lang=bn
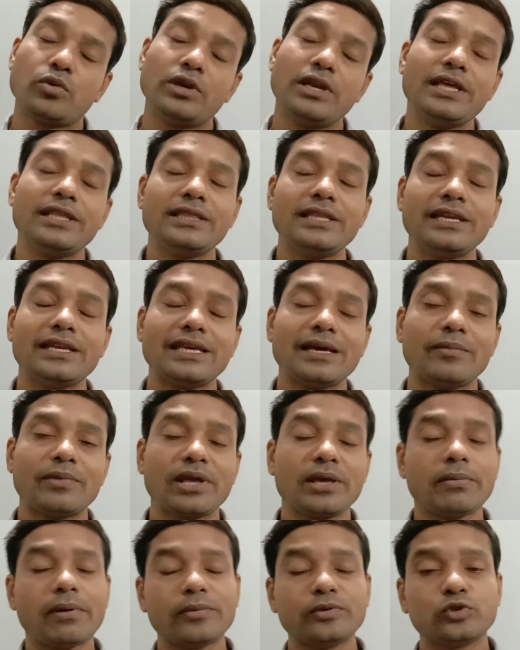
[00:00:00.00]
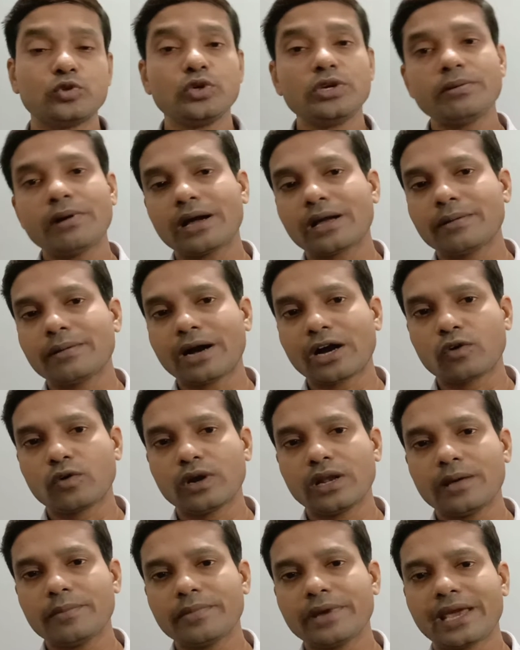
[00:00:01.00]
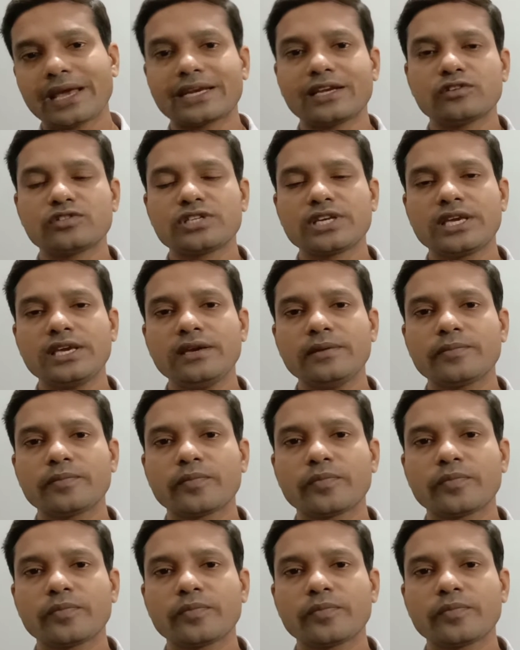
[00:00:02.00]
লেনদেনকে আমরা এভাবে দুই ভাগে ভাগ করলাম একটা হচ্ছে কি